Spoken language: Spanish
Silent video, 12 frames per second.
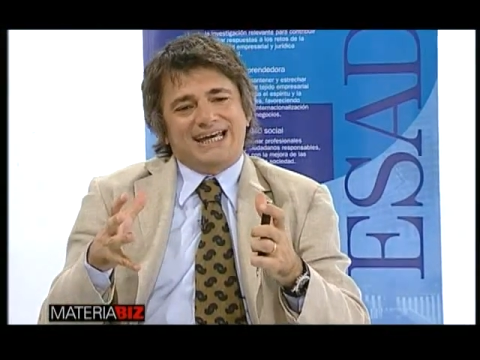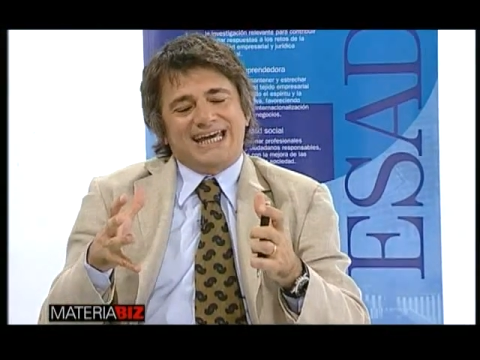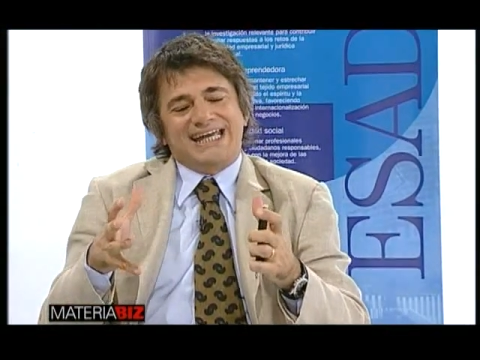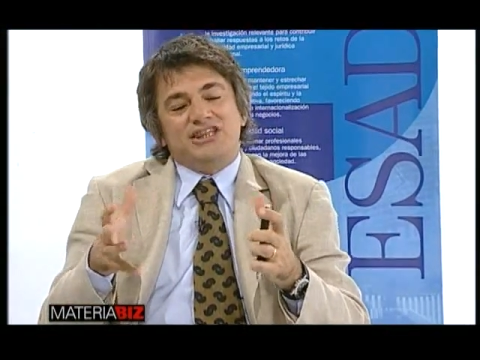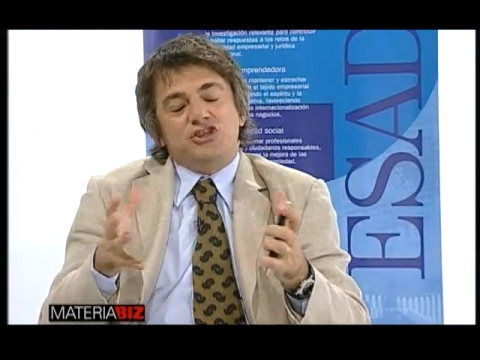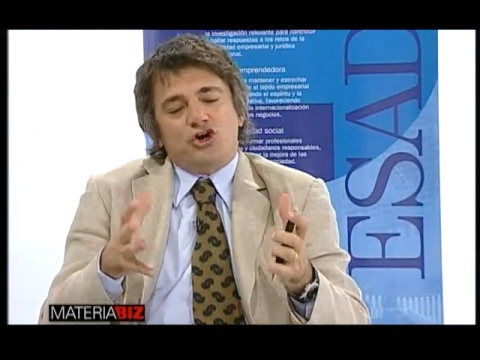
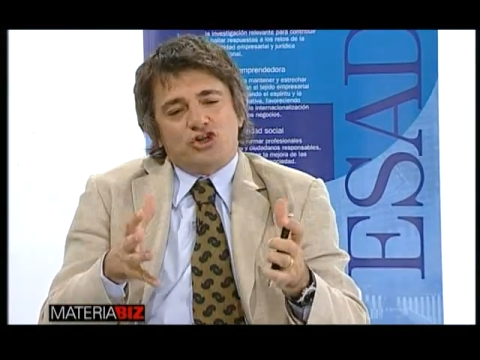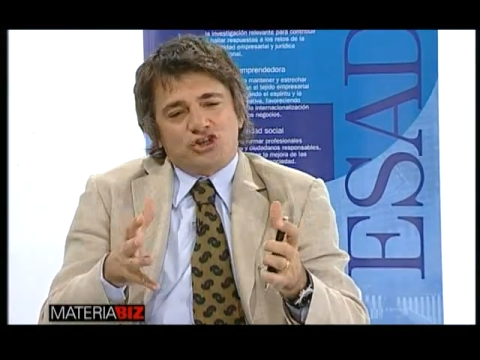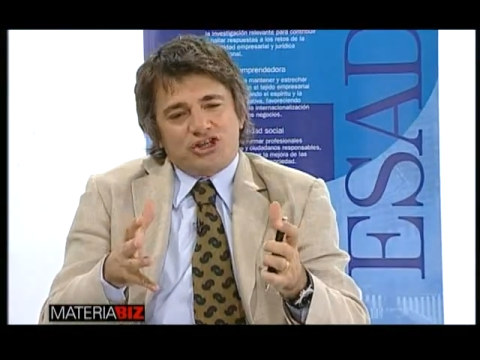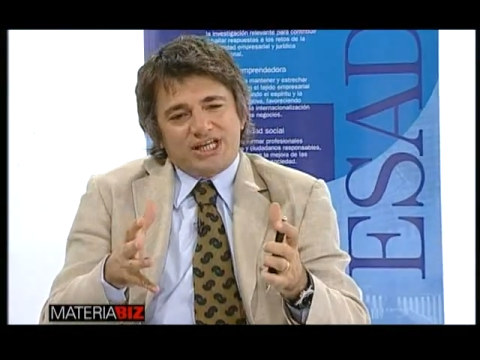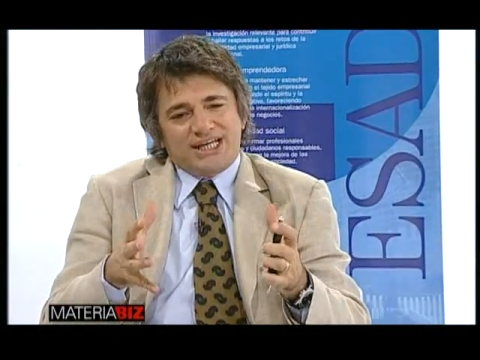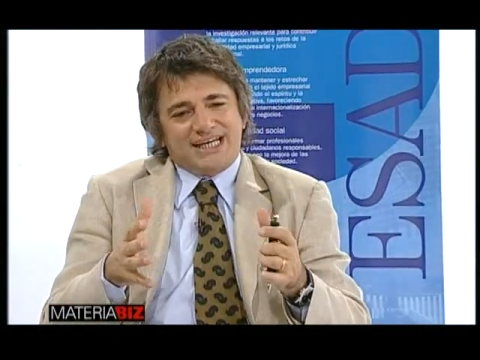en
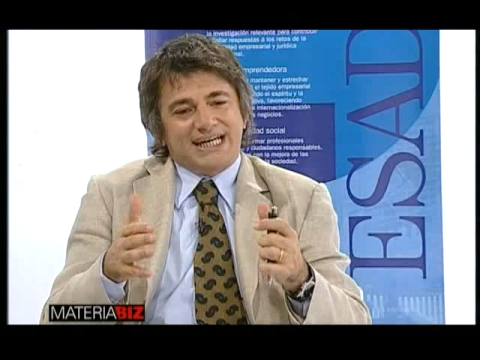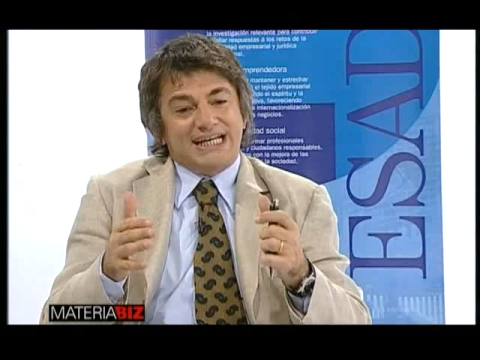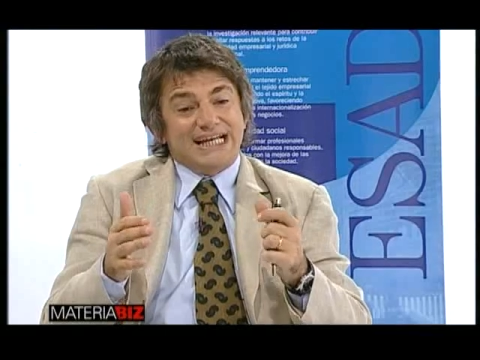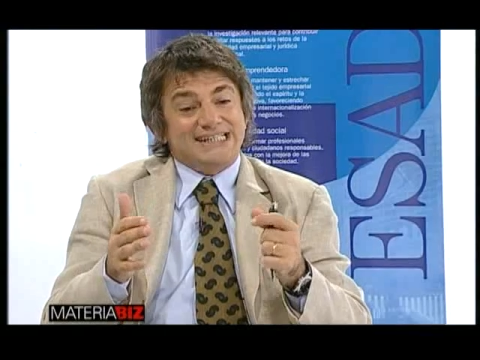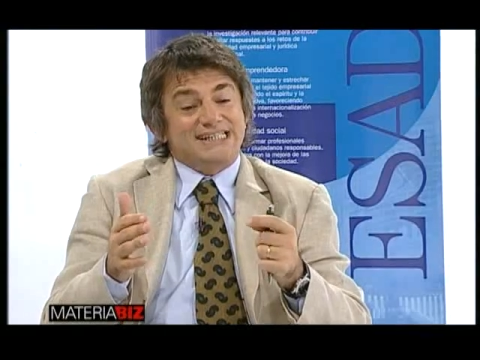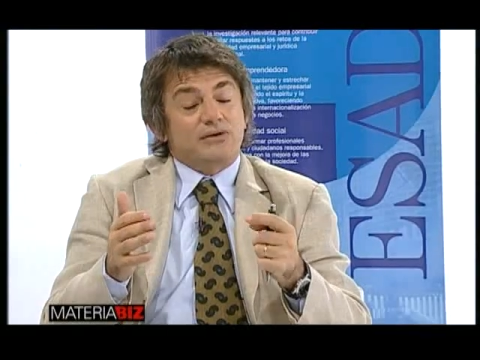donde
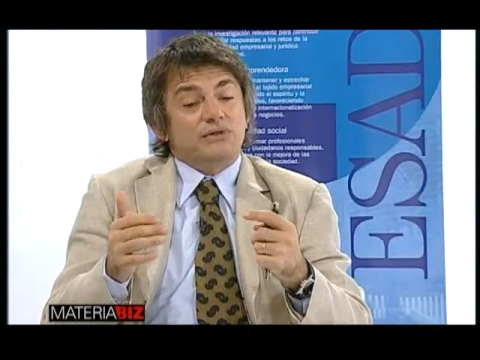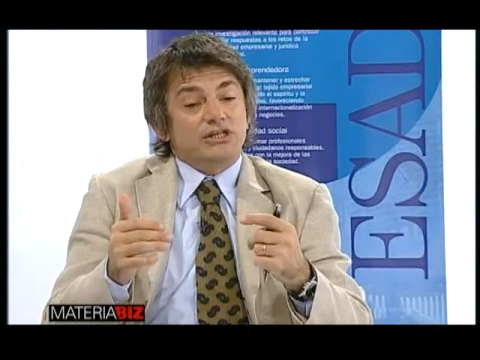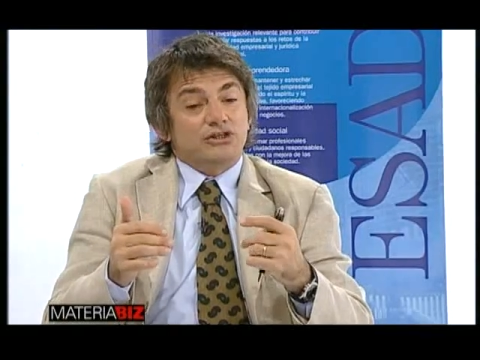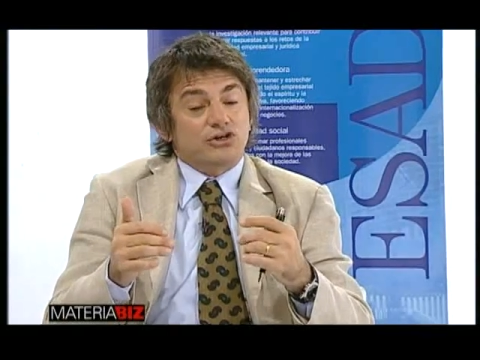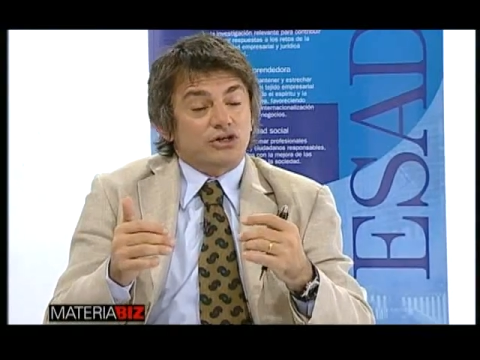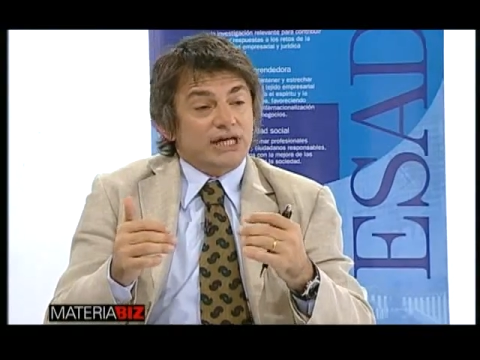las
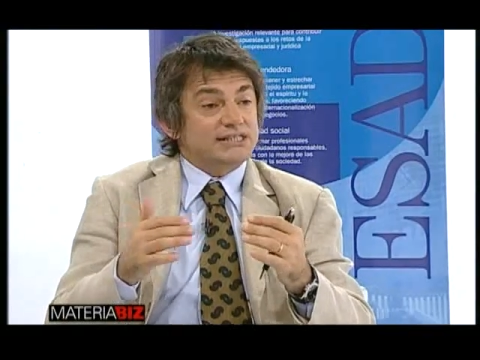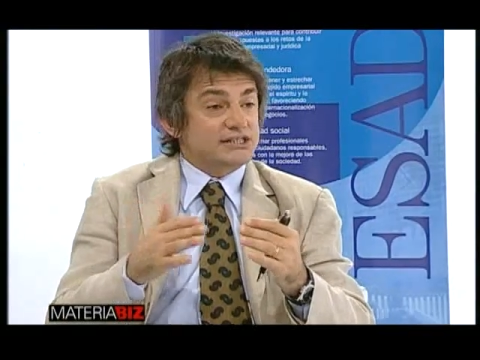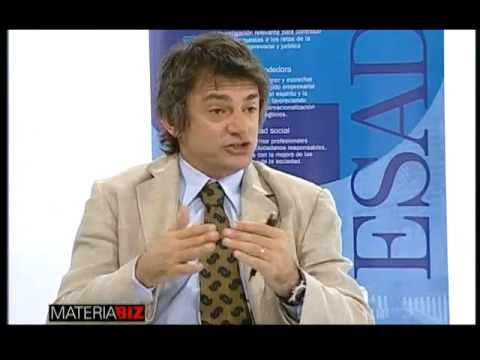auditoras,